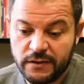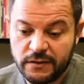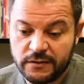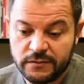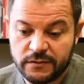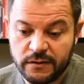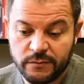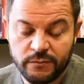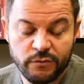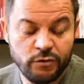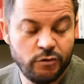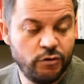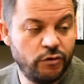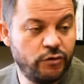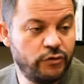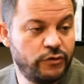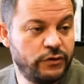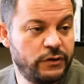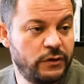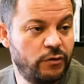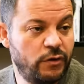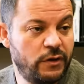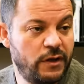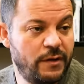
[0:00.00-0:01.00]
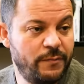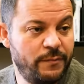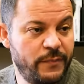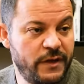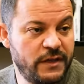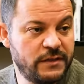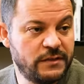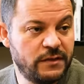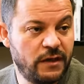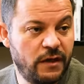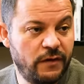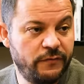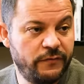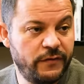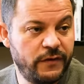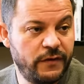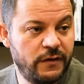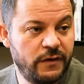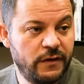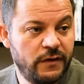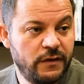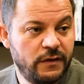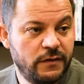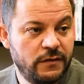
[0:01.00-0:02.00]
Sabiha Gökçen'e olan
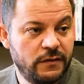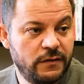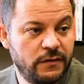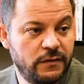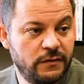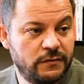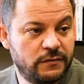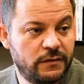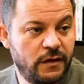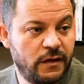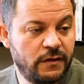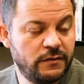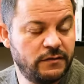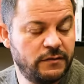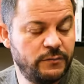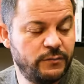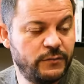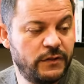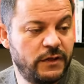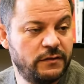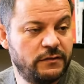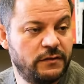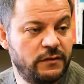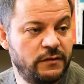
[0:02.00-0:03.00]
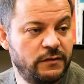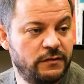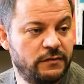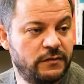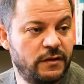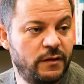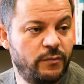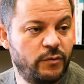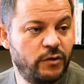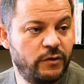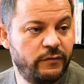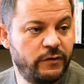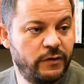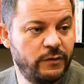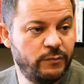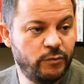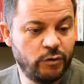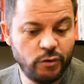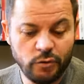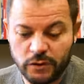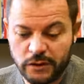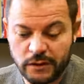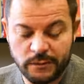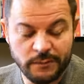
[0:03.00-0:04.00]
mesafe e, Taksim'den İstanbul
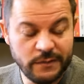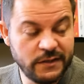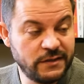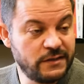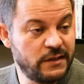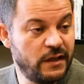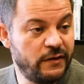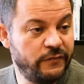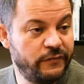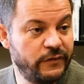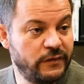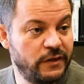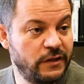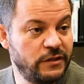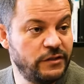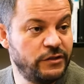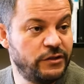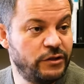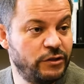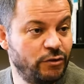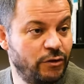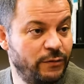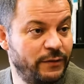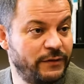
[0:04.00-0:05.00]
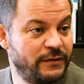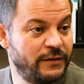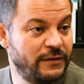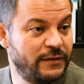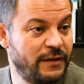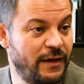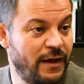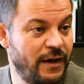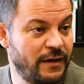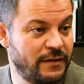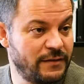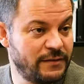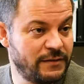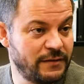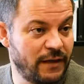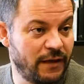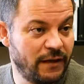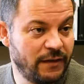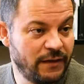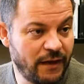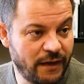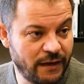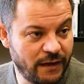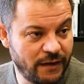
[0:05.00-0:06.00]
Havalimanı olan mesafeden 2 kilometre daha kısa.
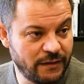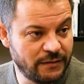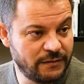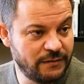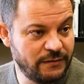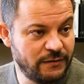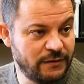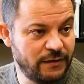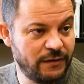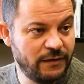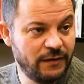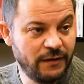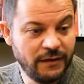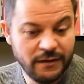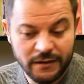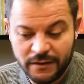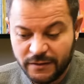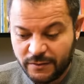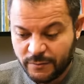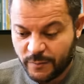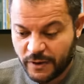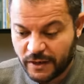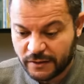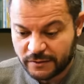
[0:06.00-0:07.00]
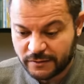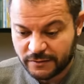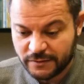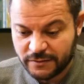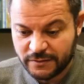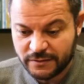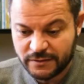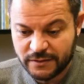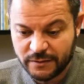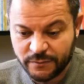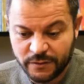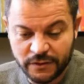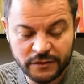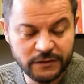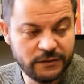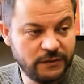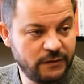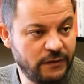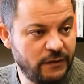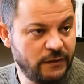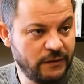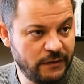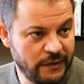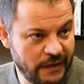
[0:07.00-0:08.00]
Yani aslında hmm. baktığın zaman
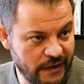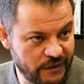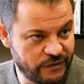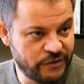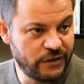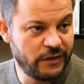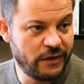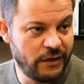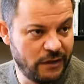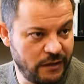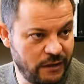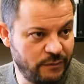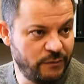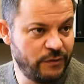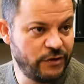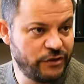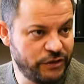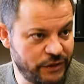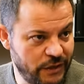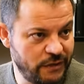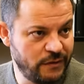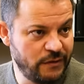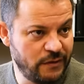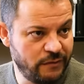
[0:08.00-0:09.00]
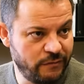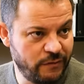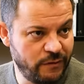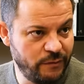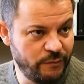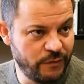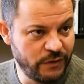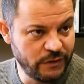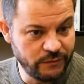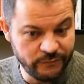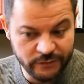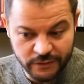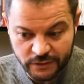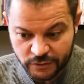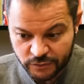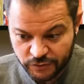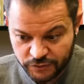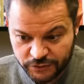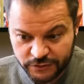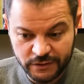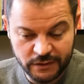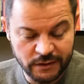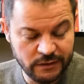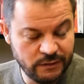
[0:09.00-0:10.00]
gerçek anlamda şehrin havalimanı ve
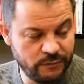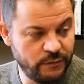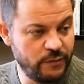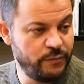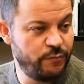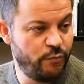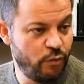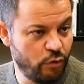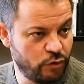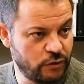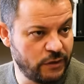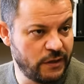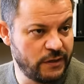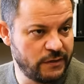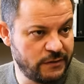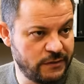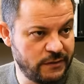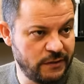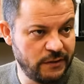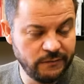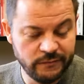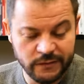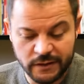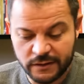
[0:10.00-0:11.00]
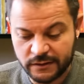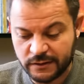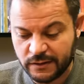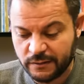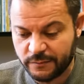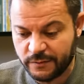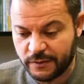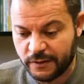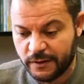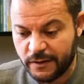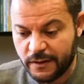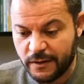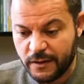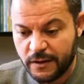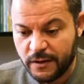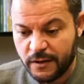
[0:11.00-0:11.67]
ciddi anlamda potansiyeli vardı ama